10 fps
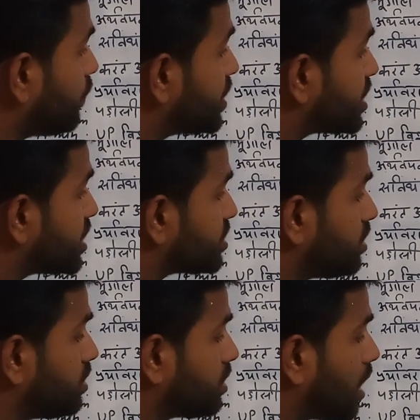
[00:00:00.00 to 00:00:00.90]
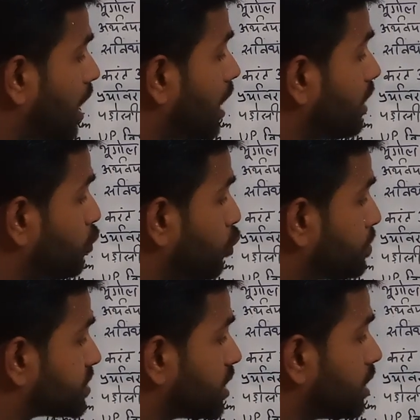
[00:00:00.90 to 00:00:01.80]
विशेषण काल
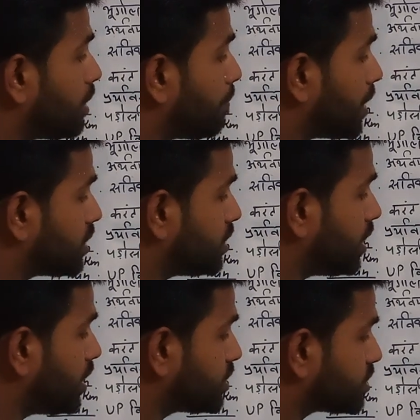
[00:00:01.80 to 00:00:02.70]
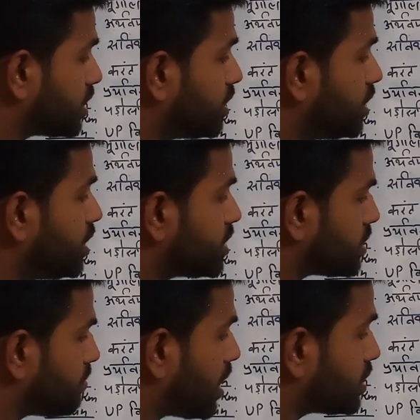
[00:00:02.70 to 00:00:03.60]
उपसर्ग प्रत्यय संधि
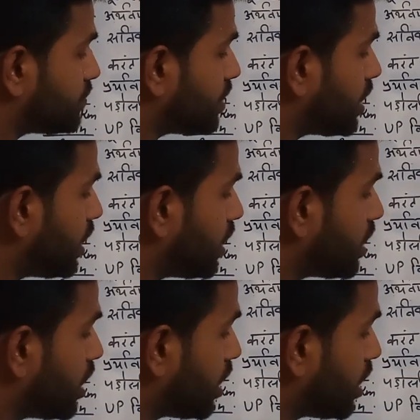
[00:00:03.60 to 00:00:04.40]
समास विग्रह